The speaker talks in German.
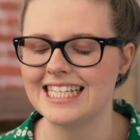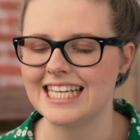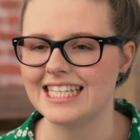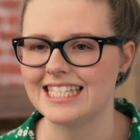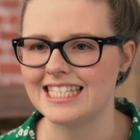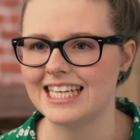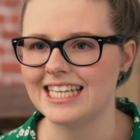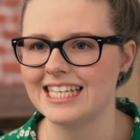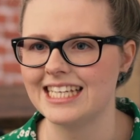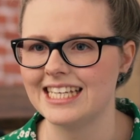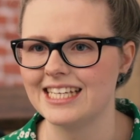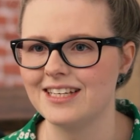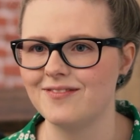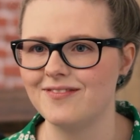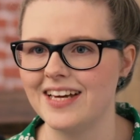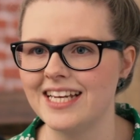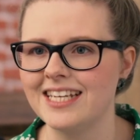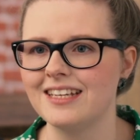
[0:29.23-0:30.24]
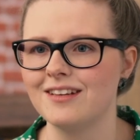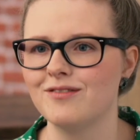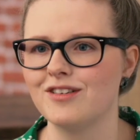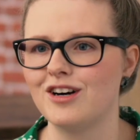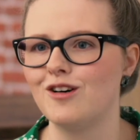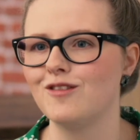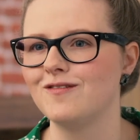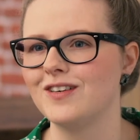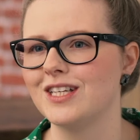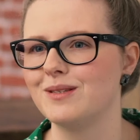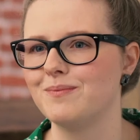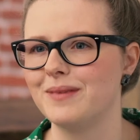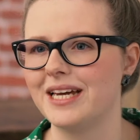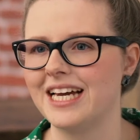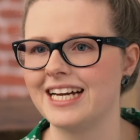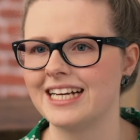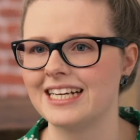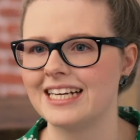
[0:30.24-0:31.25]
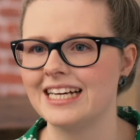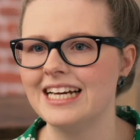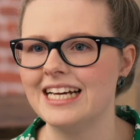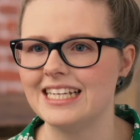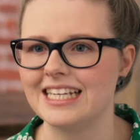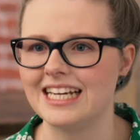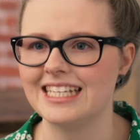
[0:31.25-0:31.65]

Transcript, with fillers: Tatsächlich, wenn die Frauen was merken,